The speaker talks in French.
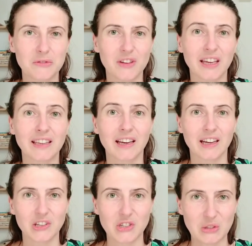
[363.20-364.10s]
et qui est
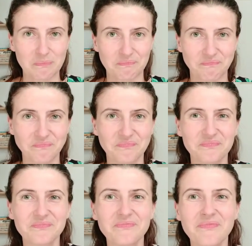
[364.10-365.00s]
riche.
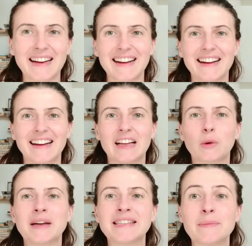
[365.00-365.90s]
La
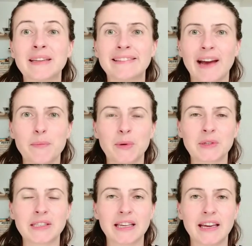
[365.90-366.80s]
troisième étape,
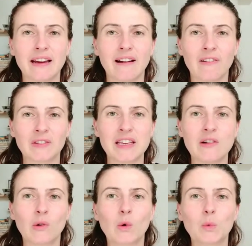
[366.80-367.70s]
c'est en
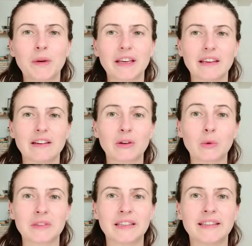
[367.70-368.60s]
ayant compris
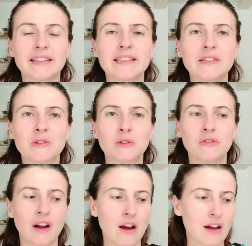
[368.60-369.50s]
qu'on était digne de
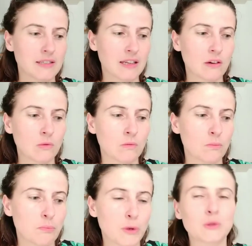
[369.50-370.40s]
valeur, c'est qu'on
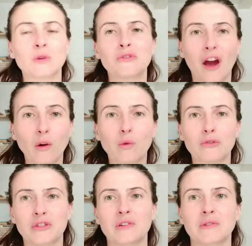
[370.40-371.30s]
peut se faire
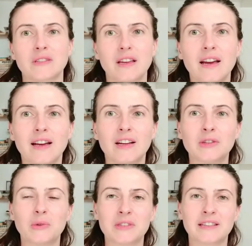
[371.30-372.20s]
confiance.
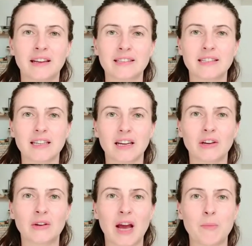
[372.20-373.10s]
Donc c'est-à-dire
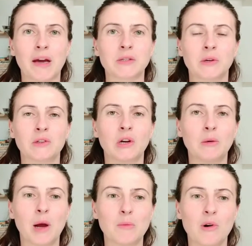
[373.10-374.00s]
que la personne,
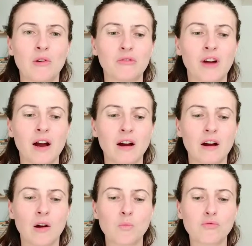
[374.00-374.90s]
normalement, va
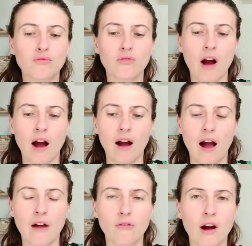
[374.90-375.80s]
euh, pouvoir
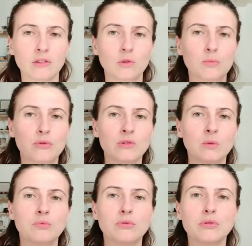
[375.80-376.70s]
avoir de plus
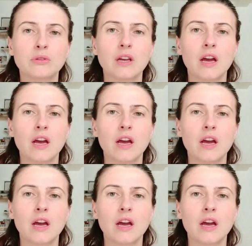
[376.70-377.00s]
en plus